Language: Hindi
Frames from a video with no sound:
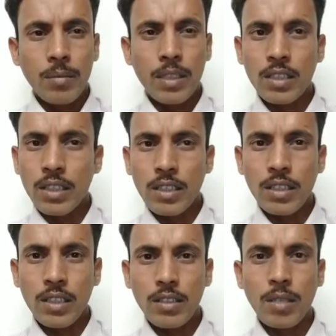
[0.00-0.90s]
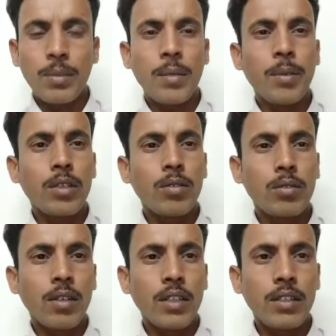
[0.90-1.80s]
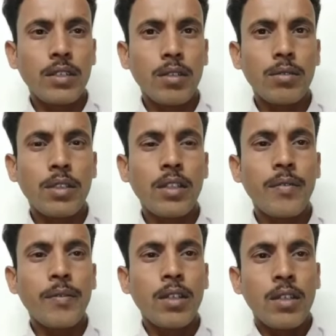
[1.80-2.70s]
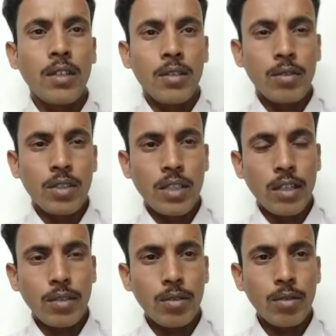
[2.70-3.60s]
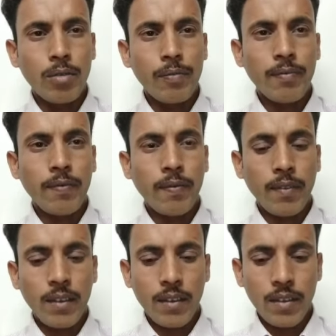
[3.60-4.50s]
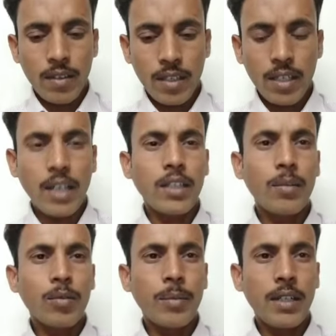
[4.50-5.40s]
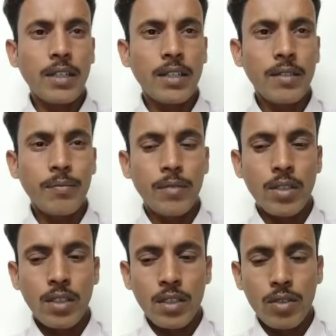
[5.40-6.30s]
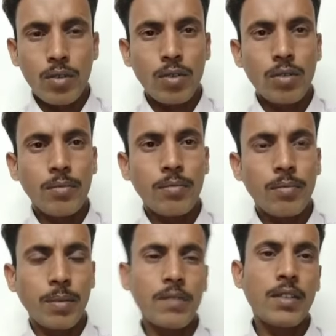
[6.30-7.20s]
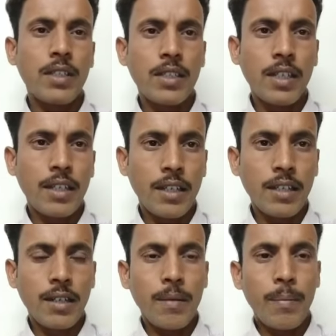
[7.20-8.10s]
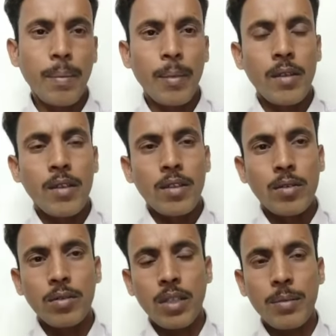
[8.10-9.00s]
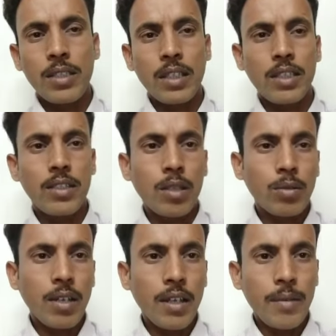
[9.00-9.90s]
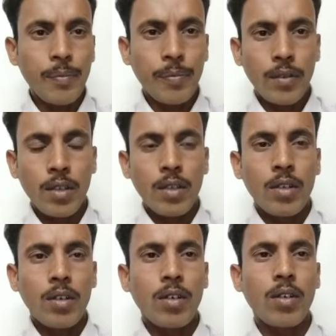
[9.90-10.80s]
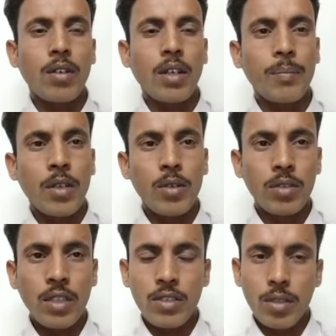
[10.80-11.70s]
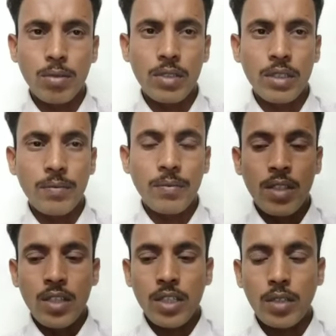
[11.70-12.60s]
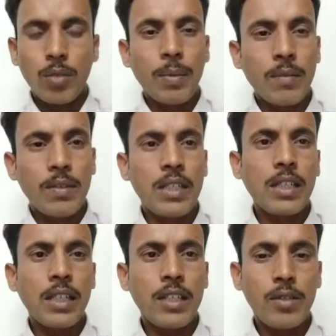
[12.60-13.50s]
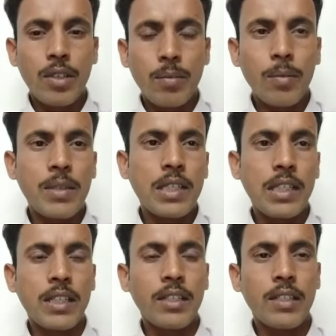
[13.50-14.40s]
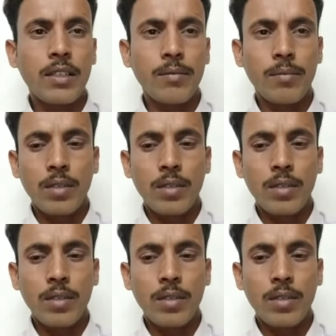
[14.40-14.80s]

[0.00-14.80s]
वर्ग तीन के सभी अभ्यर्थियों को आने की ज़रूरत है कि साथियों ये आखिरी मूवमेंट है जो पद वृद्धि के लिए रहेगा तो सभी साथी ज़रूर आएँ और अपना योगदान ज़रूर दें साथियों परमिशन के लिए जो इन्फॉर्मेशन देनी थी